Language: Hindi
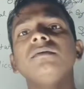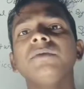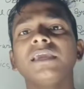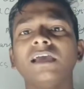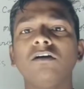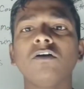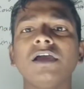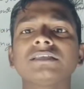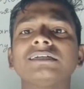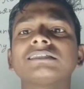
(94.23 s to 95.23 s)
में क्या होगा
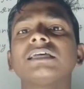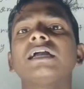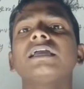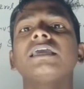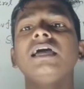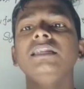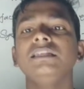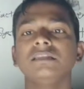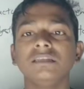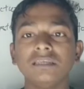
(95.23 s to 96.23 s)
इसका संख्या नि,
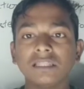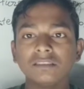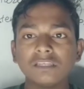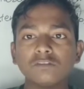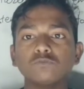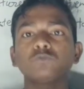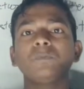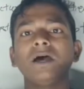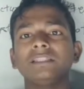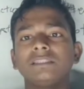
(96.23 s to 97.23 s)
नियंत्रित
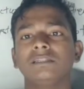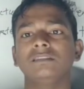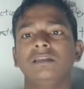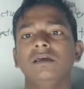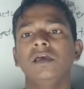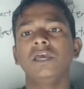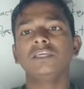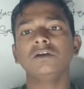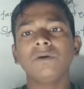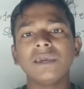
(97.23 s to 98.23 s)
उत्पाद तंत्र
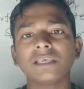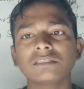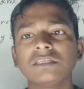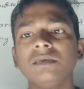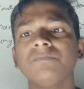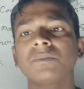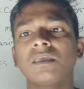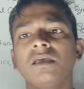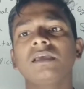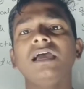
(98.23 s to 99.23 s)
एवं एनसी
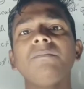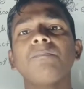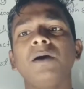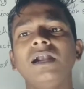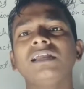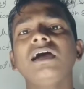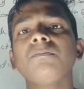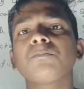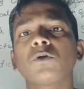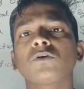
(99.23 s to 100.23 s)
क्या पार्ट का
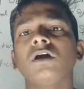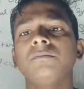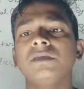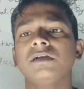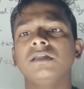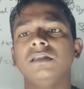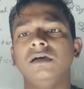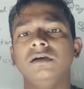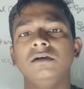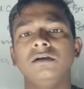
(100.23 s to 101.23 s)
प्रोग्रामिंग करना
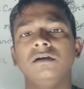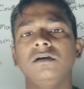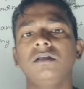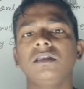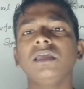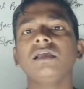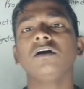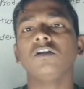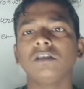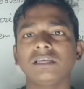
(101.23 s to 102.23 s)
ठीक
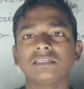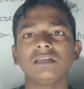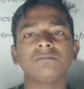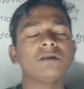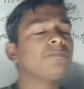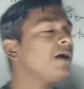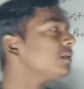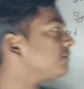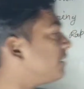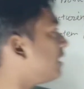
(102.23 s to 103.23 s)
और लेसन नंबर
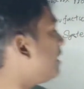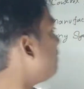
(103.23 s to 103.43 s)
पांच हमें क्या